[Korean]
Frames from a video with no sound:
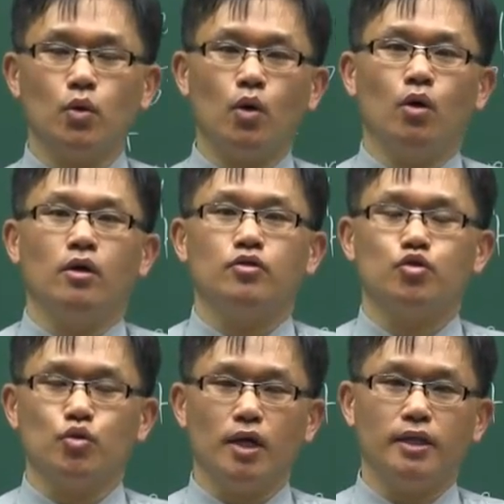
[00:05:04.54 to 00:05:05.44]
또
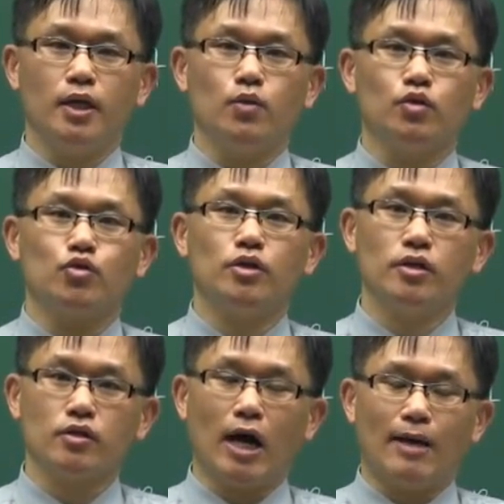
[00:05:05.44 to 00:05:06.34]
중요한 내용을
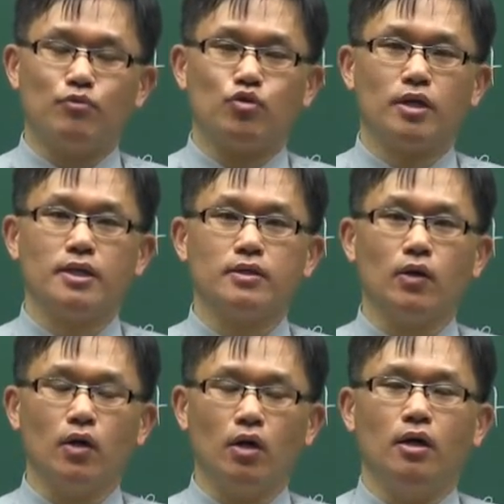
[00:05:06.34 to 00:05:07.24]
추려서
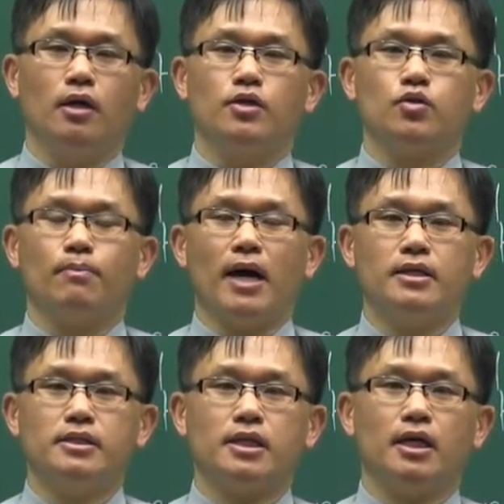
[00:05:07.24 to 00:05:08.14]
압축해서 좀
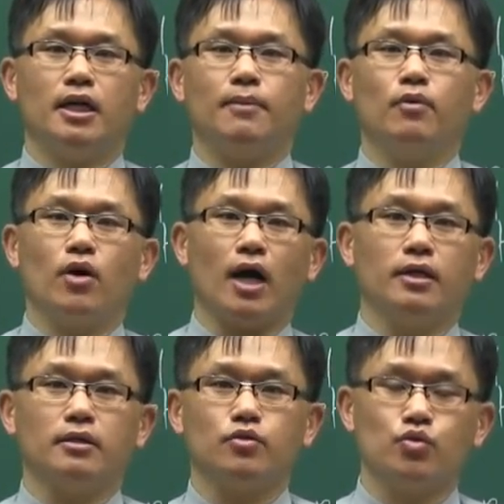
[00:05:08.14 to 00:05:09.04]
빠른 시간에 한번
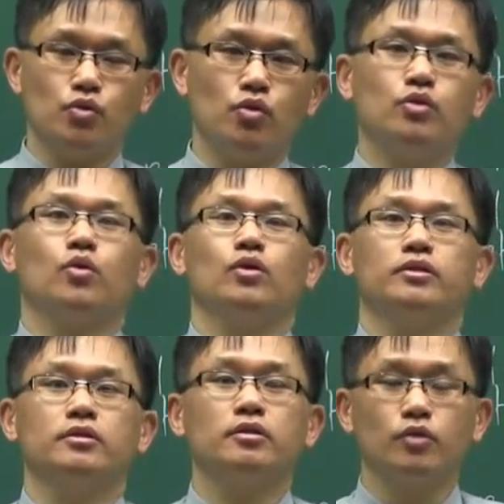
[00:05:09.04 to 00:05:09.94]
강의를 쭉 돌,
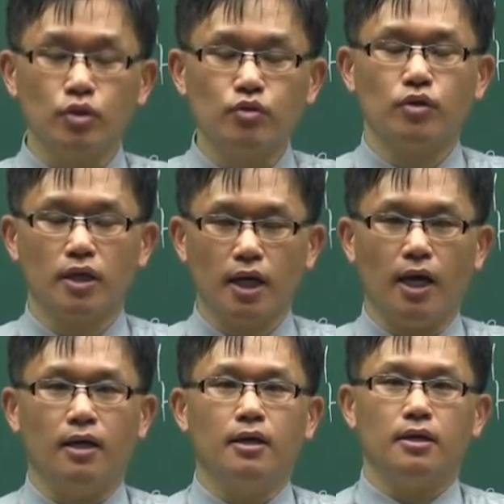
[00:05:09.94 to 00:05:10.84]
들을 수
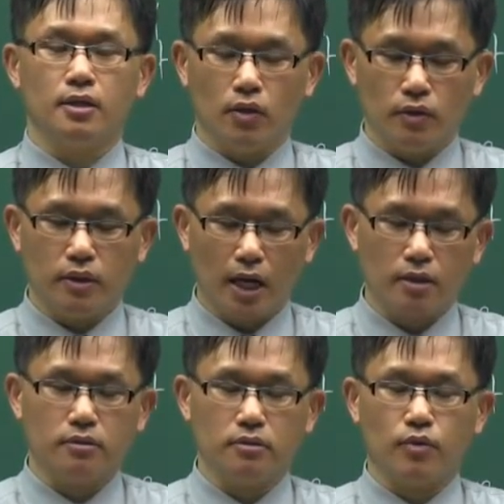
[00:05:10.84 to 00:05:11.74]
있게 그런 하,
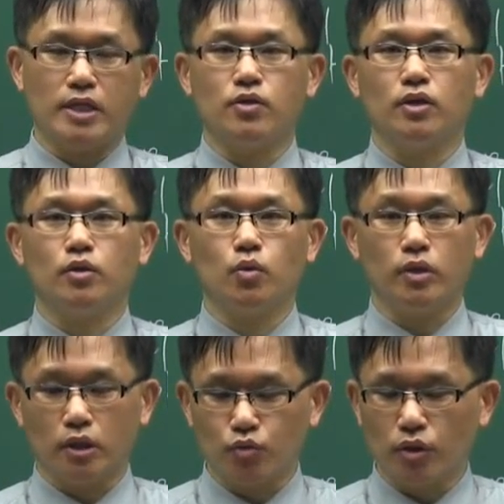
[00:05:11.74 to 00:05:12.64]
어, 과정이 또
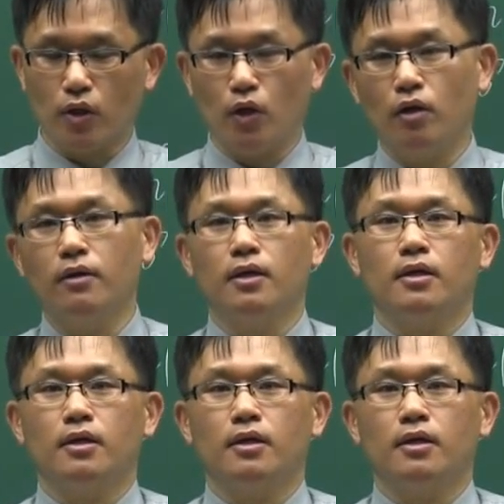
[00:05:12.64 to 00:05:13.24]
있고요.